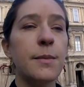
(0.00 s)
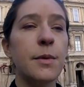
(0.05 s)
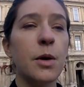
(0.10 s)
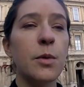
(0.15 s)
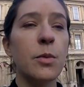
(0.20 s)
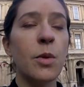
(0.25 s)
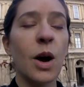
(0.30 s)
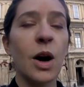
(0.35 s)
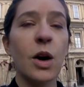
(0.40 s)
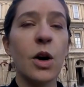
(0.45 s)
Mais
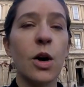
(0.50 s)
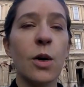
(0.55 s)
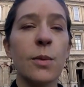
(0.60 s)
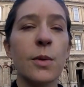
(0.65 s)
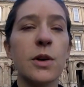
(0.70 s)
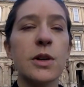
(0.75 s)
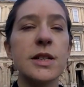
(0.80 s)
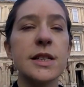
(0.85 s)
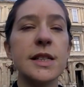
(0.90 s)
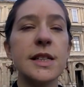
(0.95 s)
au moins
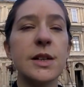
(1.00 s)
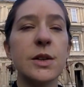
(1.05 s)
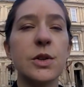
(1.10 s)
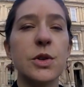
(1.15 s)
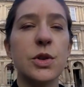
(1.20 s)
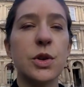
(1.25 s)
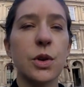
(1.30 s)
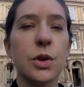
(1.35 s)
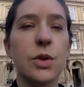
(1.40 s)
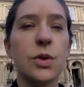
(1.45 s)
commencez
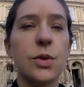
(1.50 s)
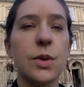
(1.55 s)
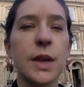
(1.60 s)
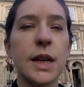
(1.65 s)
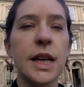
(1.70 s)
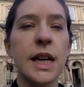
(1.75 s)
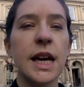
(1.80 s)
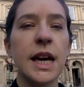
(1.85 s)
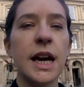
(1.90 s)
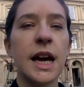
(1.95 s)

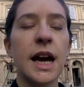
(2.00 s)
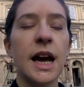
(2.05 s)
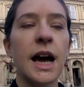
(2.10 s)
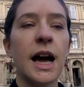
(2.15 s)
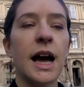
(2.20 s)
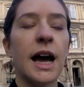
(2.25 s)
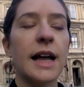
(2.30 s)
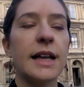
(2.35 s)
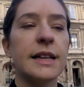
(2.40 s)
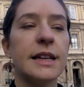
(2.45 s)
aujourd'hui
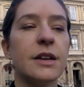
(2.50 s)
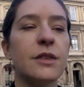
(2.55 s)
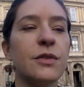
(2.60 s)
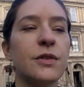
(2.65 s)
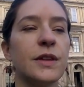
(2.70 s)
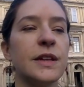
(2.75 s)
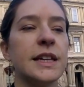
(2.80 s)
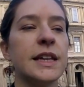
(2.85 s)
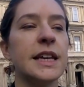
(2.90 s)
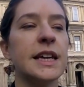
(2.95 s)
à
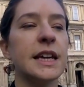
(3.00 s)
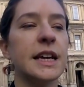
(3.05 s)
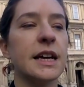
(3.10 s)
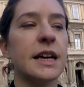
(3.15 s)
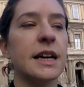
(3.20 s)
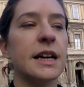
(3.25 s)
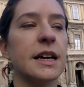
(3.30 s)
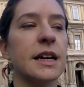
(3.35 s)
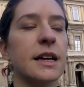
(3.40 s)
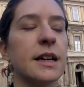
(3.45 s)
définir
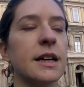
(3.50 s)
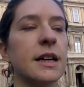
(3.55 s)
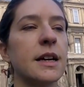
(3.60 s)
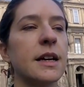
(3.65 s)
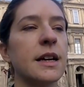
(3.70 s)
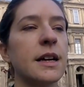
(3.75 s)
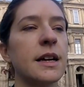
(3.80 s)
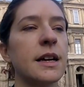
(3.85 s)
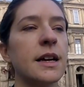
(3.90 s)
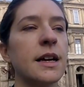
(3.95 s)

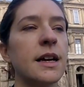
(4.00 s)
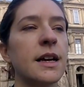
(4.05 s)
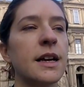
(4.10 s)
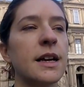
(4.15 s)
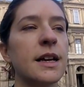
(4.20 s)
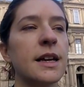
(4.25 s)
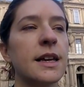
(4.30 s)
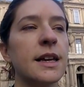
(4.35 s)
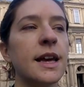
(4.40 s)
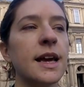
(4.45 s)

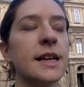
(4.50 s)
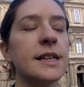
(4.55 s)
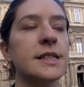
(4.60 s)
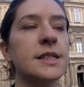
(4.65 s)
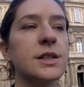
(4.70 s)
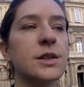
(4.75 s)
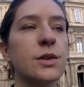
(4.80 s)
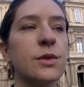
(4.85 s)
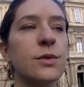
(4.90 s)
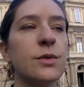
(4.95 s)

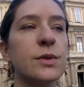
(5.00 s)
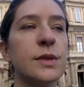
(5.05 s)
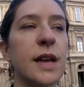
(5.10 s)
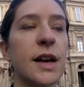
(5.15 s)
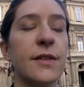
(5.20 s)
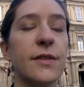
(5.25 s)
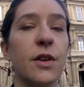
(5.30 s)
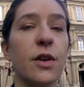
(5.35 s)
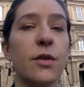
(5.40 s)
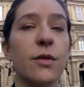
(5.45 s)
qu'est-ce que vous
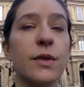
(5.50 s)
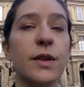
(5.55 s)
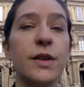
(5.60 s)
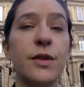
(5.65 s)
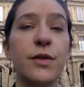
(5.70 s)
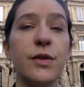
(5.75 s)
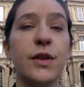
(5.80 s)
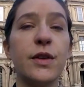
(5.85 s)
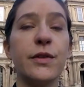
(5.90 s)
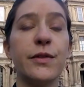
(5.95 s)
avez envie
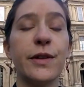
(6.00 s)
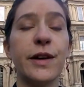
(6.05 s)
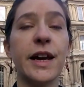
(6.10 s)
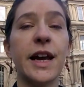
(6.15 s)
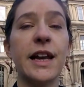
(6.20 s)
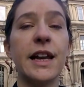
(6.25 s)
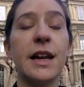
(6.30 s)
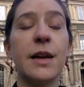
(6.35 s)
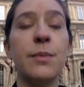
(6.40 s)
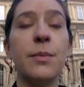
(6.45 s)
de vivre,
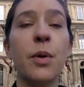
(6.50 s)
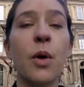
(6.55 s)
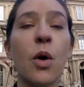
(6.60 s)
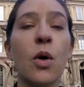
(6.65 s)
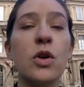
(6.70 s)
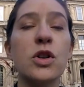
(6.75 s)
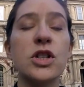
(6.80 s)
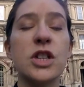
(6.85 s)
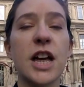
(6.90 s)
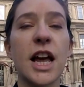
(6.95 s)
quel est le
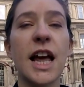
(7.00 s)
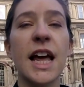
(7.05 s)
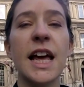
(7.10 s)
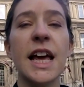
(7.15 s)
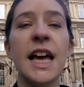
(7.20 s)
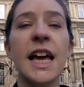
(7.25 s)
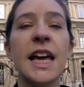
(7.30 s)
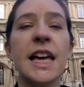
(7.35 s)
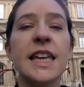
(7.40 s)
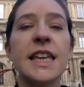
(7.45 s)
projet
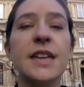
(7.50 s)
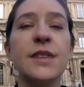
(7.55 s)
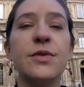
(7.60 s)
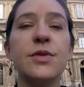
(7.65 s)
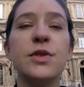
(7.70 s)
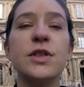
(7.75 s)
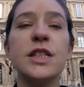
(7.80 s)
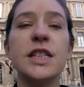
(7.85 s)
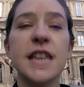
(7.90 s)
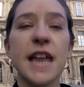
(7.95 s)
qui
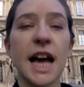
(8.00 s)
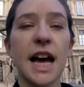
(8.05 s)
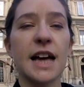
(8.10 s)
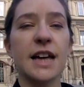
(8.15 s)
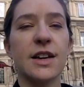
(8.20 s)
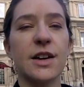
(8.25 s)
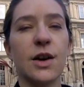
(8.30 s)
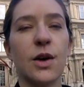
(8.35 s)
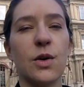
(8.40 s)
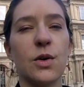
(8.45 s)
vous tient
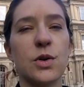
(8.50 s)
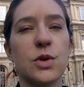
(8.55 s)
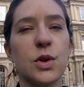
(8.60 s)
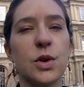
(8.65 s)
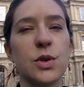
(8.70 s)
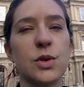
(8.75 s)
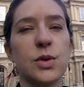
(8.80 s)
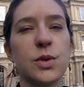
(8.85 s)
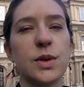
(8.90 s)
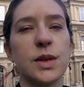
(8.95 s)
à cœur
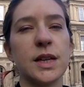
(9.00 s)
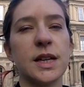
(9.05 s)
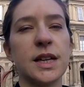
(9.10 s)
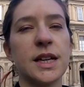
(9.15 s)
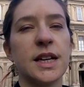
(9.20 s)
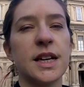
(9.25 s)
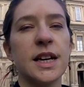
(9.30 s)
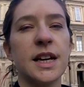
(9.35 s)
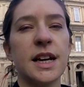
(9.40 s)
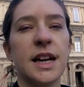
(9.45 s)
aujourd'hui.
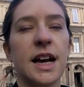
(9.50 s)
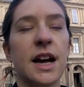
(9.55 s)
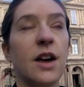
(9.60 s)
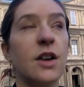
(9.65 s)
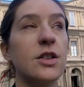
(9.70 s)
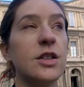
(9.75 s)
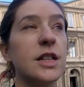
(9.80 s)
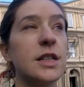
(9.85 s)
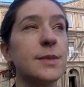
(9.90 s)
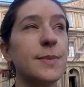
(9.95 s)

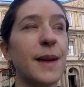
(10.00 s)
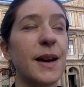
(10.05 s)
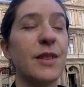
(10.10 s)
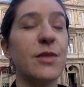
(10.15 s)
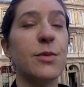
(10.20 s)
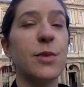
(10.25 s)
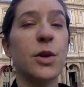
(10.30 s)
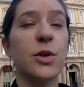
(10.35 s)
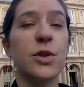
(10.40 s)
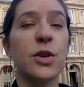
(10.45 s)
Alors j'espère
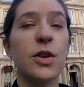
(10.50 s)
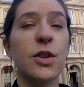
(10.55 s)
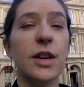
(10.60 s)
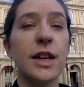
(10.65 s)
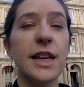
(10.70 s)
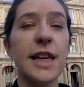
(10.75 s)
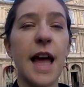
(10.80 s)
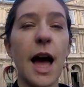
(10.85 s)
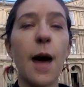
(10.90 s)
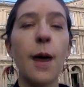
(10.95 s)
que vous
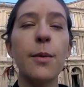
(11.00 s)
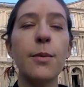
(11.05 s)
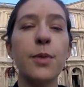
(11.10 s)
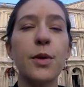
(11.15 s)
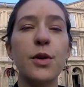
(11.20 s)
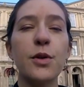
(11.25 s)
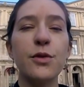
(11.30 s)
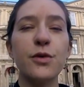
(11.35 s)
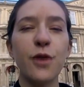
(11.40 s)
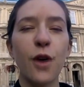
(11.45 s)
m'entendez, il y a un
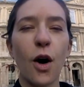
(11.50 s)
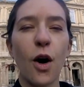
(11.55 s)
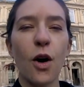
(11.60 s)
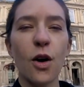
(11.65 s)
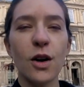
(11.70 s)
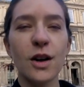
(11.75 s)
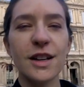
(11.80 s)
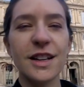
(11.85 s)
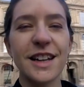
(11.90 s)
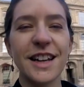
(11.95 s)
peu de
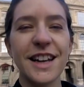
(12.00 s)
vent.